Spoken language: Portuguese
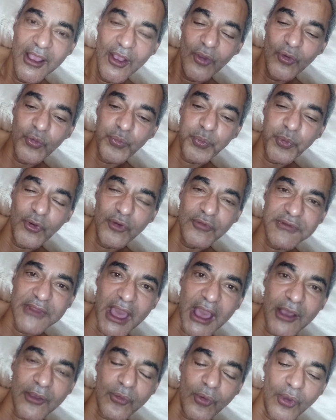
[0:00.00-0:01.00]
O povo
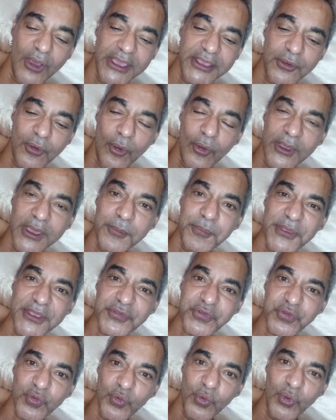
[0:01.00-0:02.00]
lá acolhe qualquer
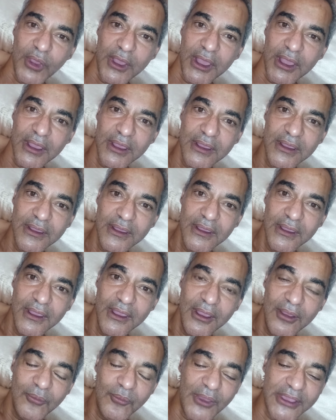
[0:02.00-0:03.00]
pessoa.
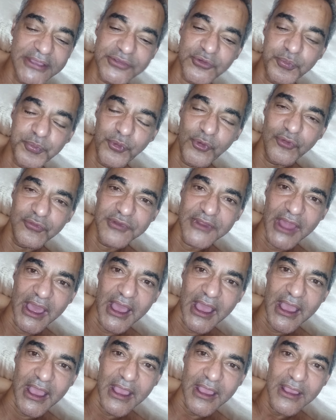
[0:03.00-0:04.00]
Mas o povo
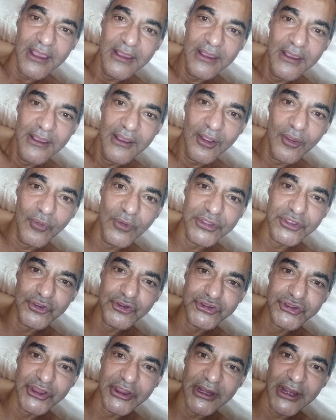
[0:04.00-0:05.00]
lá, quando eu
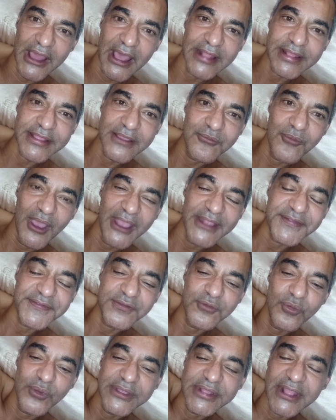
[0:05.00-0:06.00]
chego lá, tem mais de
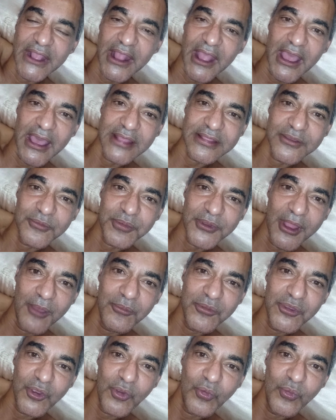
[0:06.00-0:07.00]
50 casas para
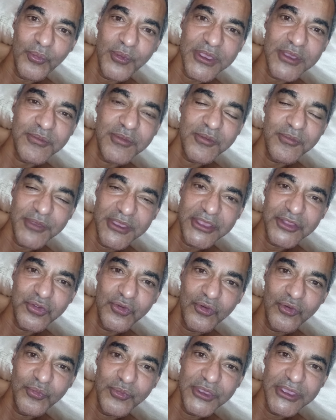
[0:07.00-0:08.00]
mim comer, beber e
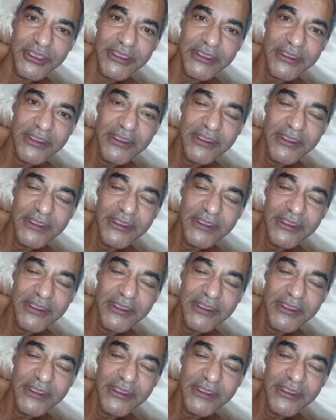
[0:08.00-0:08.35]
dormir.